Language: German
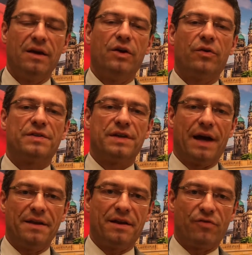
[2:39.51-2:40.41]
Und die
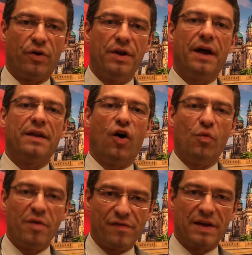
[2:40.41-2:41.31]
anderen wollen an der
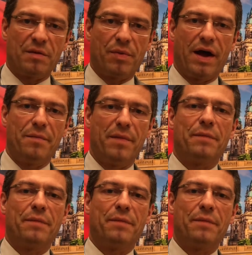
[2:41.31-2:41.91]
Oberfläche bleiben,